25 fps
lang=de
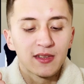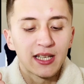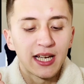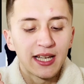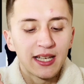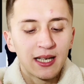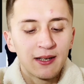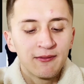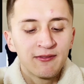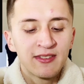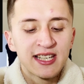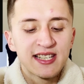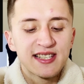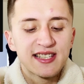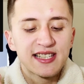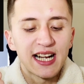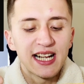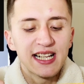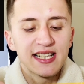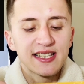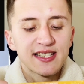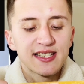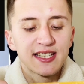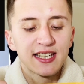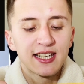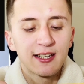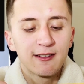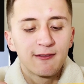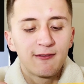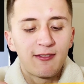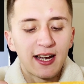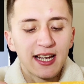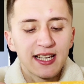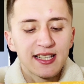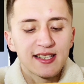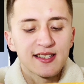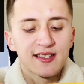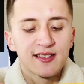Dann haben wir salzige
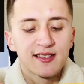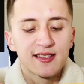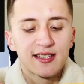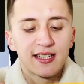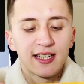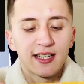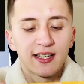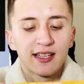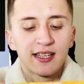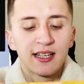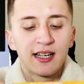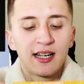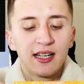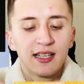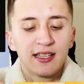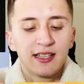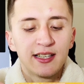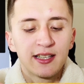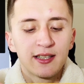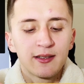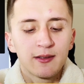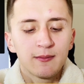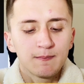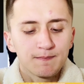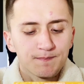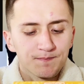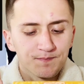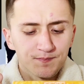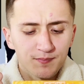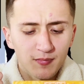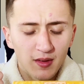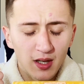Weizencerealien,